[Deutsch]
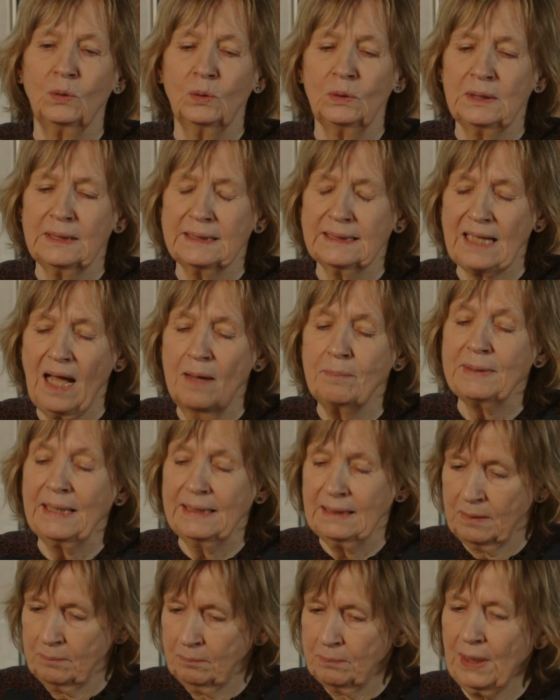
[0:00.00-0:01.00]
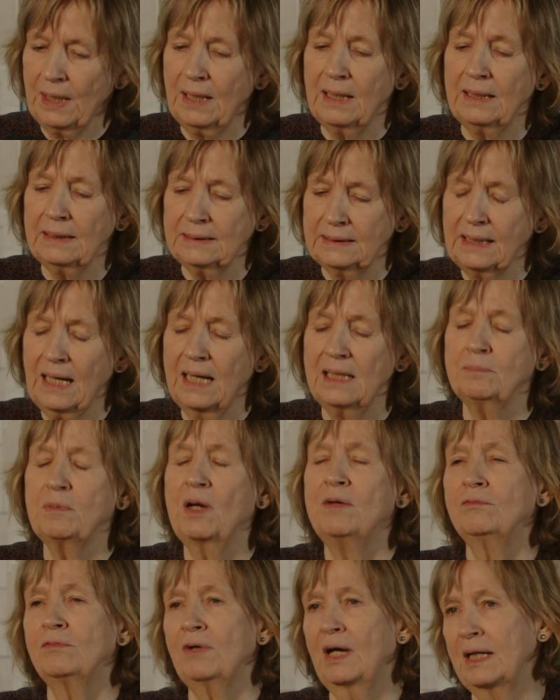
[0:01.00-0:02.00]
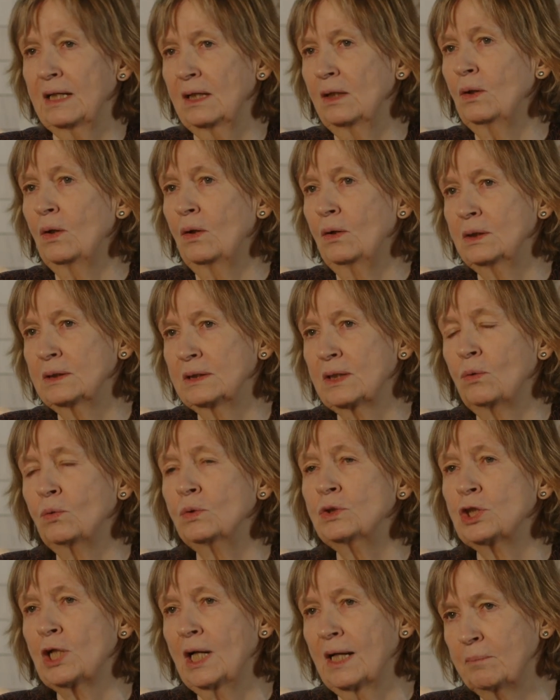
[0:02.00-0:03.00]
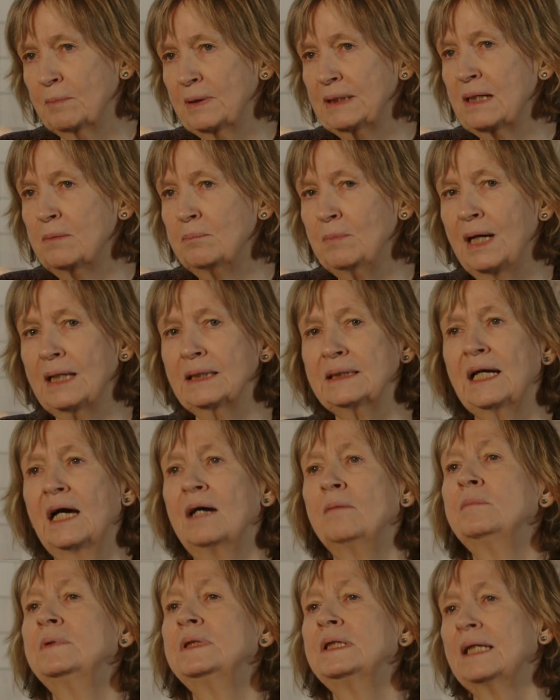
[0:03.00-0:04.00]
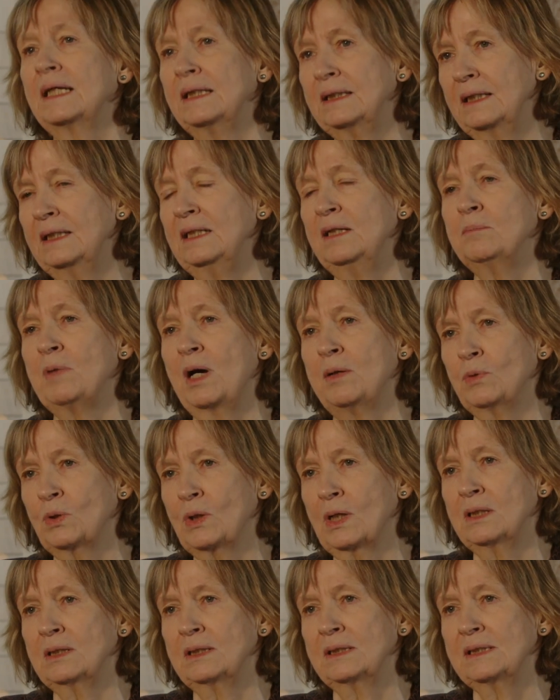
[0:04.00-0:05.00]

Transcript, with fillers: Und es gab dann ein paar, die halt beim Weidenhäuser Rundschlag mitgemacht haben, die dann in die Marburger